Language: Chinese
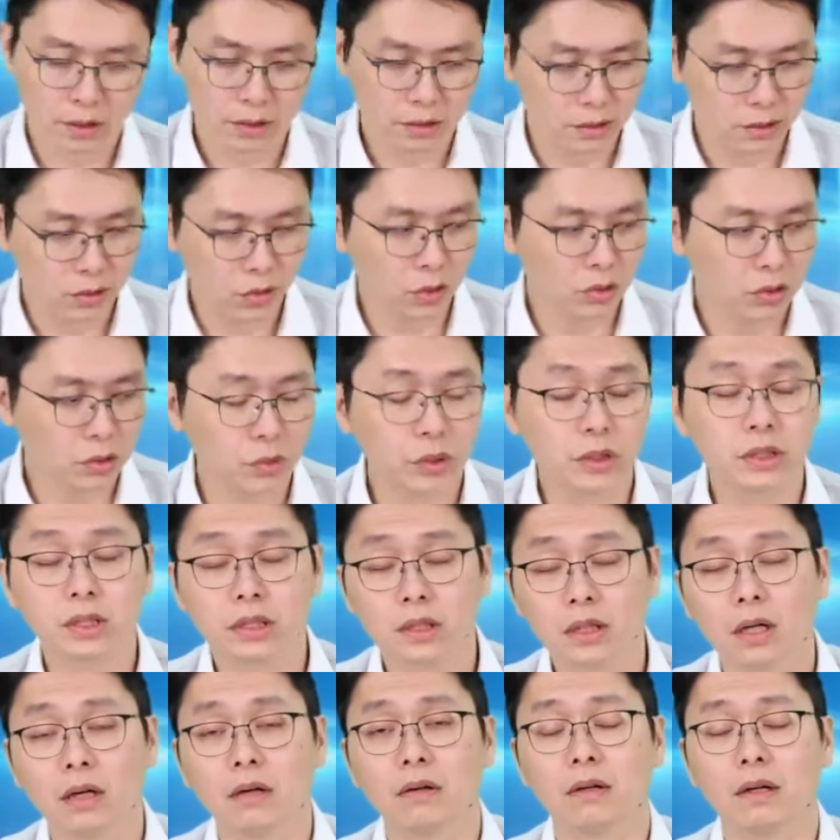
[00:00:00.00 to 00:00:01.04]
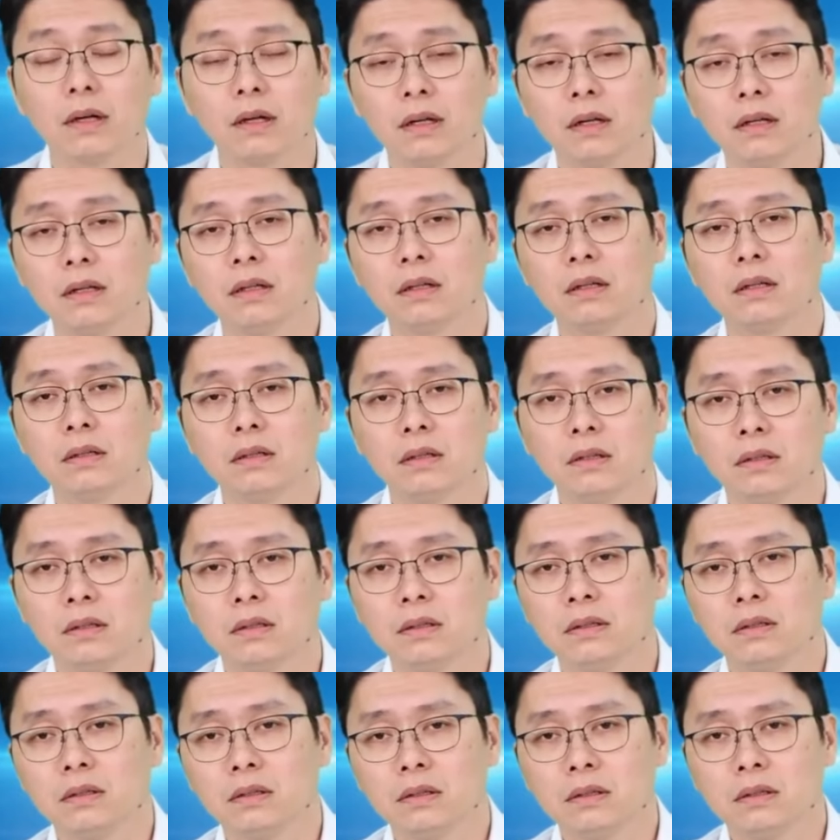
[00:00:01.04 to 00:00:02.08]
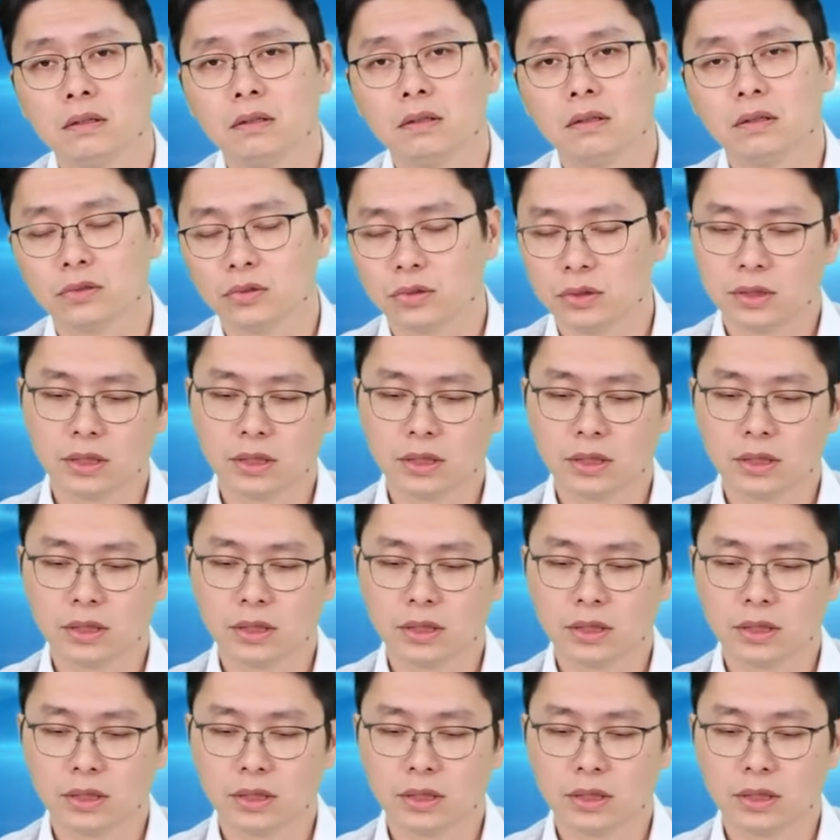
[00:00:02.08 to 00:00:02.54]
你都有机会解套了。所以